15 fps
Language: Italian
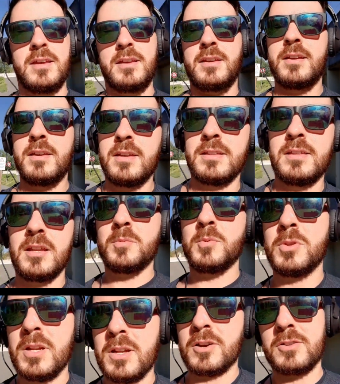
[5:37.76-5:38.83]
Eh,
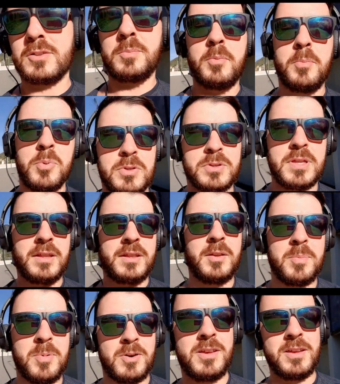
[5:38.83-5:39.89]
diremo delle cose più
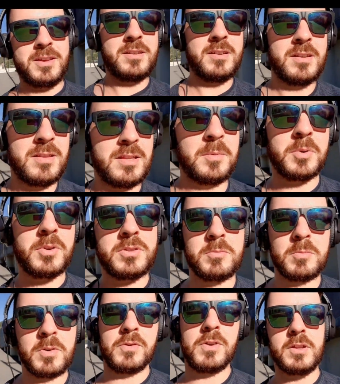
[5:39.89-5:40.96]
importanti poi nei
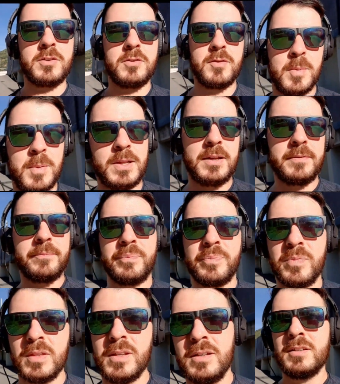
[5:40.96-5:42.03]
prossimi video va bene
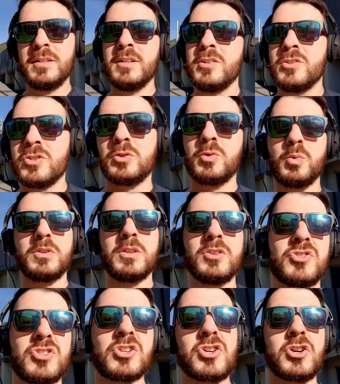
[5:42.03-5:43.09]
ciao a tutti
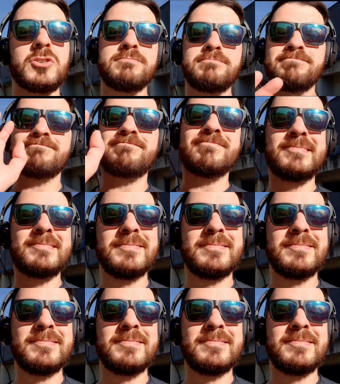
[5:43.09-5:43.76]
ciao ciao